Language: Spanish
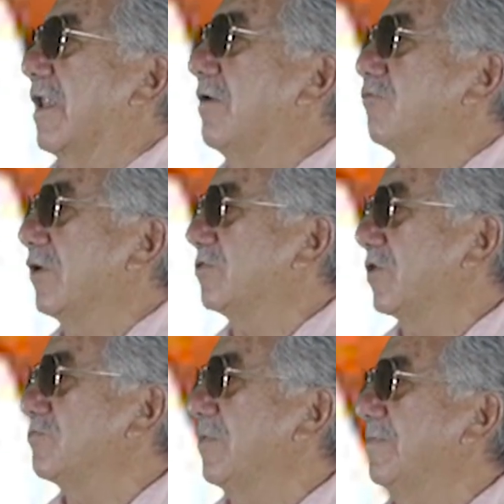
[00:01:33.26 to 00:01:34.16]
Claudia
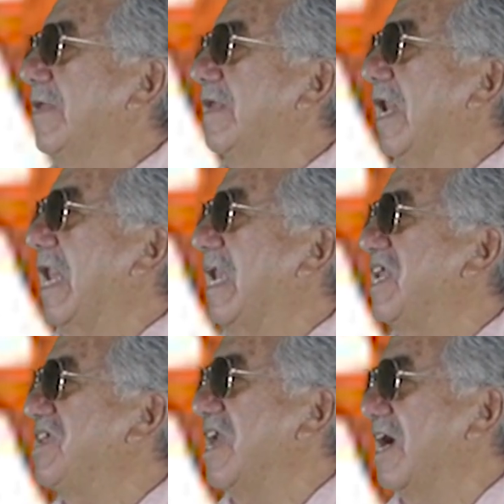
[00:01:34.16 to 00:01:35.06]
Schumann era la
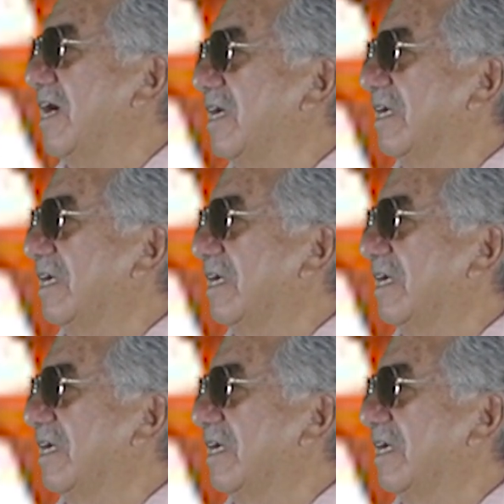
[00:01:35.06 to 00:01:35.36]
niña